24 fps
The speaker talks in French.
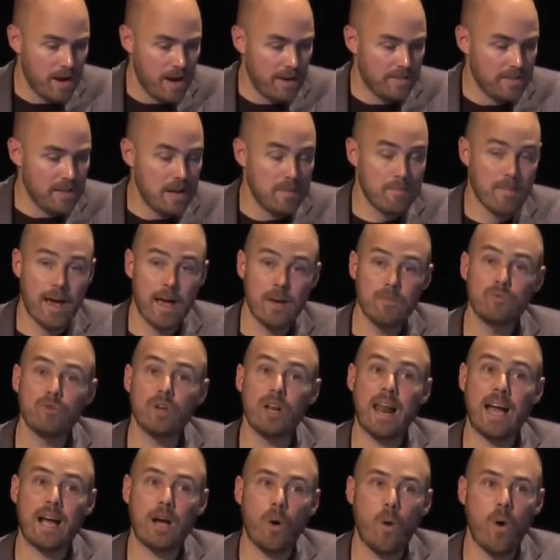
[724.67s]
en elle-même, que
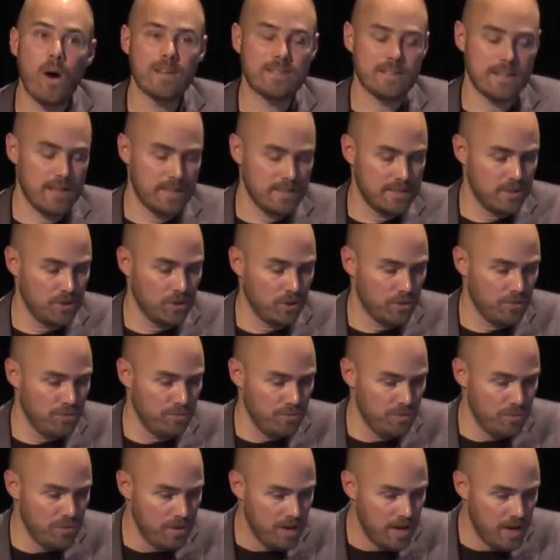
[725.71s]
la croissance des
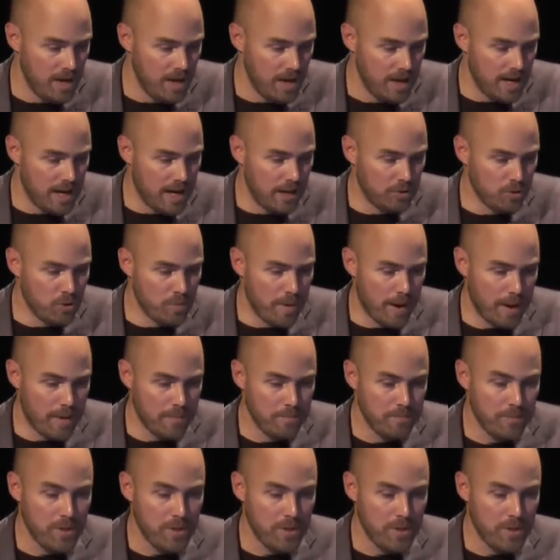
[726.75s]
revenus en eux-mêmes.